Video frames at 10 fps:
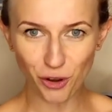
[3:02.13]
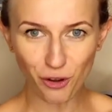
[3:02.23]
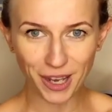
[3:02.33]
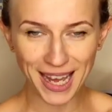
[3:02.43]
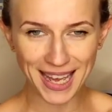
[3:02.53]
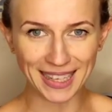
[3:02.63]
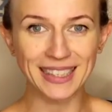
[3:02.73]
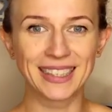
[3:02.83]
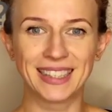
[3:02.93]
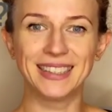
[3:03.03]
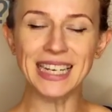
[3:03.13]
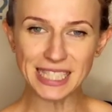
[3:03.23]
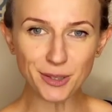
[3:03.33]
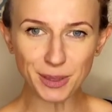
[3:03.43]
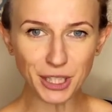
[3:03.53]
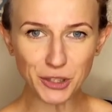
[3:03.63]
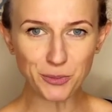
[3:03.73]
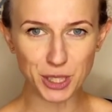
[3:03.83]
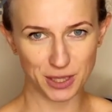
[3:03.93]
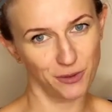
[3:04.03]
to okej, daj sobie na
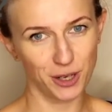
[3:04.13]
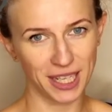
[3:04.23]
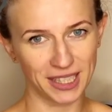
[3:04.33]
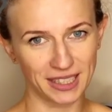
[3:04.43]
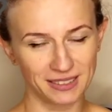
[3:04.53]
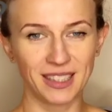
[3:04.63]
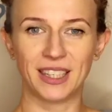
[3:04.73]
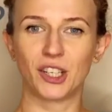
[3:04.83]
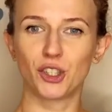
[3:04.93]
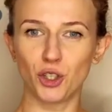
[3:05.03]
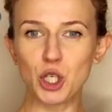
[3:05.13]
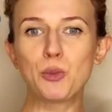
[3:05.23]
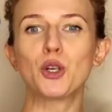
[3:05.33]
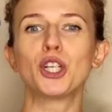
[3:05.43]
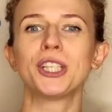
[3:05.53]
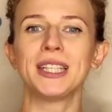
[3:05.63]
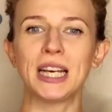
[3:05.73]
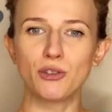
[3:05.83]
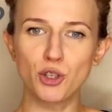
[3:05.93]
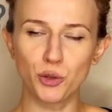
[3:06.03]
to przyzwolenie. Ktoś może nie
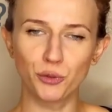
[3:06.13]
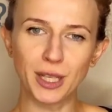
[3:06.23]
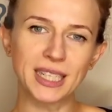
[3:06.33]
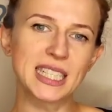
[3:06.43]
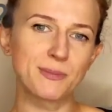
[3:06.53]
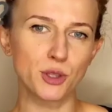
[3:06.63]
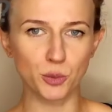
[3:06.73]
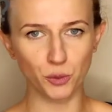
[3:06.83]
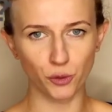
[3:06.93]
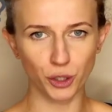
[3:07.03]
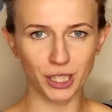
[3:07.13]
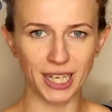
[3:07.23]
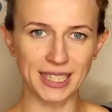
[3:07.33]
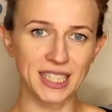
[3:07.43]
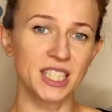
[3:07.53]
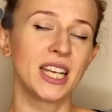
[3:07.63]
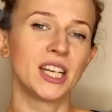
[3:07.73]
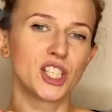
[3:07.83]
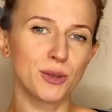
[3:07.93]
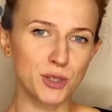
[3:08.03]
naruszył w taki sposób Twoich granic,
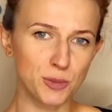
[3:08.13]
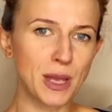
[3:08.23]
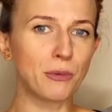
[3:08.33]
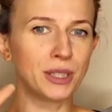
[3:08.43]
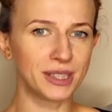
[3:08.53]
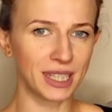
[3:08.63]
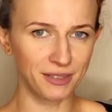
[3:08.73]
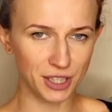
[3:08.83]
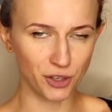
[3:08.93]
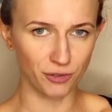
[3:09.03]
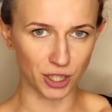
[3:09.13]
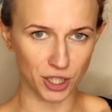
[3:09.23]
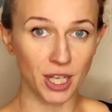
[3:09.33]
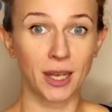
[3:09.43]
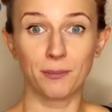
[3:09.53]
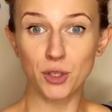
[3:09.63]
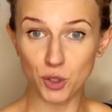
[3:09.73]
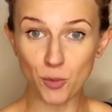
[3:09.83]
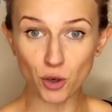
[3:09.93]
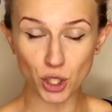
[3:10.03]
żebyś miał interweniować.
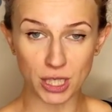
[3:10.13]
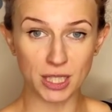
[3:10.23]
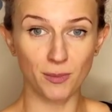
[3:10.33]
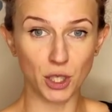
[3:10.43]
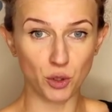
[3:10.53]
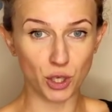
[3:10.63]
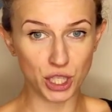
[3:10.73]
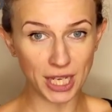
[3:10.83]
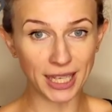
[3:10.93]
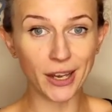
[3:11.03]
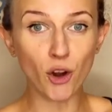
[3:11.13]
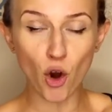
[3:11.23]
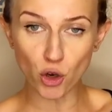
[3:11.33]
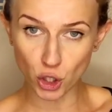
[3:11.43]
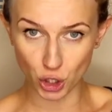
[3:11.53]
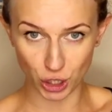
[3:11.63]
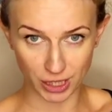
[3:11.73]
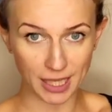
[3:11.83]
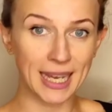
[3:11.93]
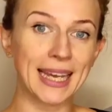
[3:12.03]
Być może zobaczyłeś, jakie
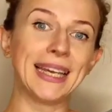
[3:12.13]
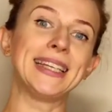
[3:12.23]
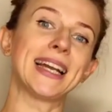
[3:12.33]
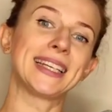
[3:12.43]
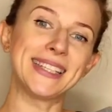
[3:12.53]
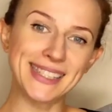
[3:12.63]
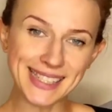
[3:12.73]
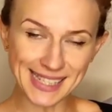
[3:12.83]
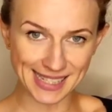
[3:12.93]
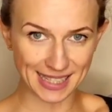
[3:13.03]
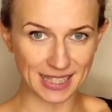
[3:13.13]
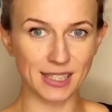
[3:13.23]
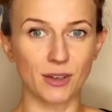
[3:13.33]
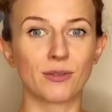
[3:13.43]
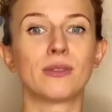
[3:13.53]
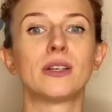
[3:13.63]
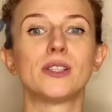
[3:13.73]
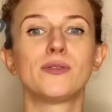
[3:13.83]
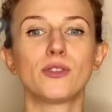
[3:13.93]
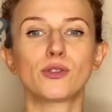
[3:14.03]
koszty, jakie zyski są
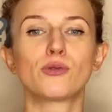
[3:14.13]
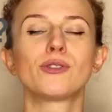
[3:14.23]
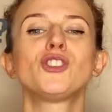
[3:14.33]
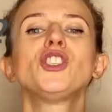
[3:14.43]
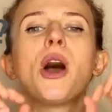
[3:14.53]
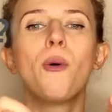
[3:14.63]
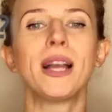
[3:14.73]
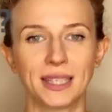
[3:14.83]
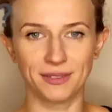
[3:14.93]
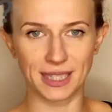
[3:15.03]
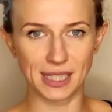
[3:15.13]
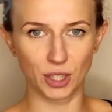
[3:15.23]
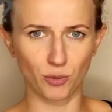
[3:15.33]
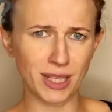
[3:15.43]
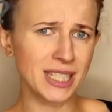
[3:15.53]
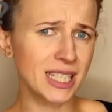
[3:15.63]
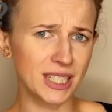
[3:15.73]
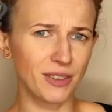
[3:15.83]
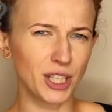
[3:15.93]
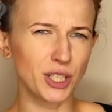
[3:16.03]
w związku z działaniem w tej sytuacji
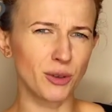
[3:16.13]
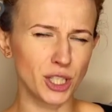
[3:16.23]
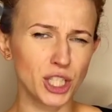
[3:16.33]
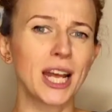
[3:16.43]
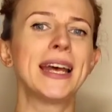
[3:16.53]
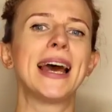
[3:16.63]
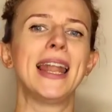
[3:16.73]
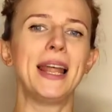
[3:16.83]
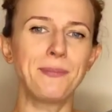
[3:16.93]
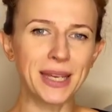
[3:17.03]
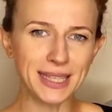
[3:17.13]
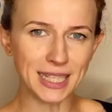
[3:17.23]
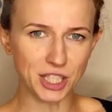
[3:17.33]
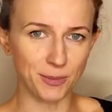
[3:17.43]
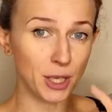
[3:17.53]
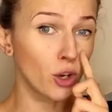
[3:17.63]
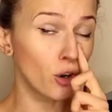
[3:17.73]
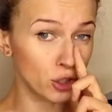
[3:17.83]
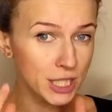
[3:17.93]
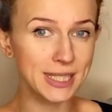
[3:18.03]
i stwierdziłeś, że lepiej dla ciebie,
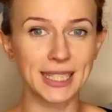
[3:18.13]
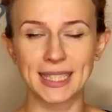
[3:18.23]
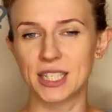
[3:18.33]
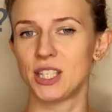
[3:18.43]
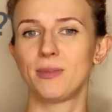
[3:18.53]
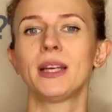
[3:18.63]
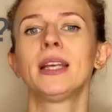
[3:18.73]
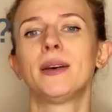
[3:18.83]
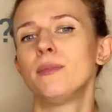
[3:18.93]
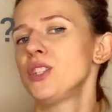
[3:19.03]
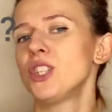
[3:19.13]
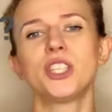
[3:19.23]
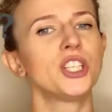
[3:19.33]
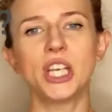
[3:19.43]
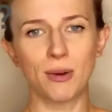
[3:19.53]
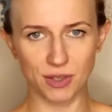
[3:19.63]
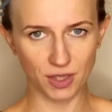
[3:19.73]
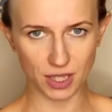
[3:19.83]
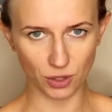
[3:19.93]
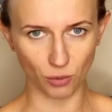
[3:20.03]
korzystniej dla ciebie będzie nie
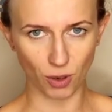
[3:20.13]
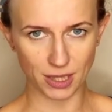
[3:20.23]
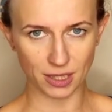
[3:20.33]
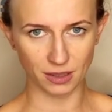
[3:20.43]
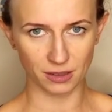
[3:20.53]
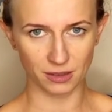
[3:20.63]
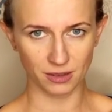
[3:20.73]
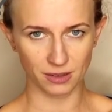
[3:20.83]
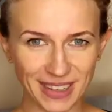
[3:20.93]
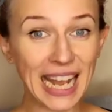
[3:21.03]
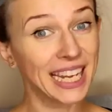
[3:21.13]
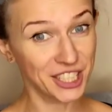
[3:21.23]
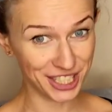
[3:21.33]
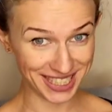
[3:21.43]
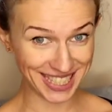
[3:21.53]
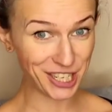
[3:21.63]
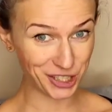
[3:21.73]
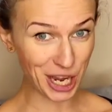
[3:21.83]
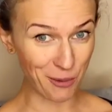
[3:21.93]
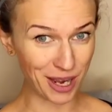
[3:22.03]
działać w tej sytuacji. A jeśli
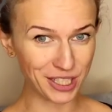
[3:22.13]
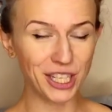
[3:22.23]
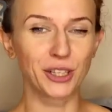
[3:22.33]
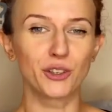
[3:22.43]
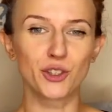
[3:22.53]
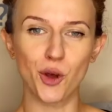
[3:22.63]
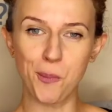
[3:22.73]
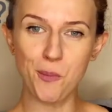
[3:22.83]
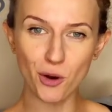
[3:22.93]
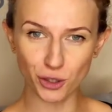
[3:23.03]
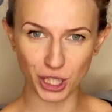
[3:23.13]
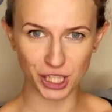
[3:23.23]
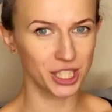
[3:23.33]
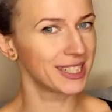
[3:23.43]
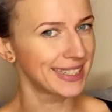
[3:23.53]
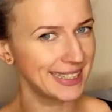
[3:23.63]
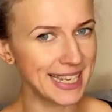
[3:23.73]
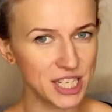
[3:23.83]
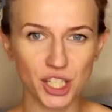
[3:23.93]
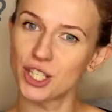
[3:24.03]
chcesz działać, to co możesz,
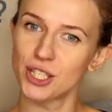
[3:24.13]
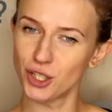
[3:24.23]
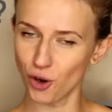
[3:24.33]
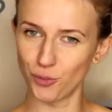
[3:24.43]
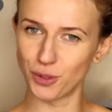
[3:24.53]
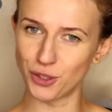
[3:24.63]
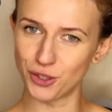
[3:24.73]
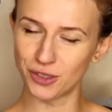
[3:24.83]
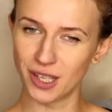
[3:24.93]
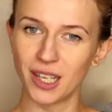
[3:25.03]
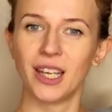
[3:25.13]
chcesz zrobić?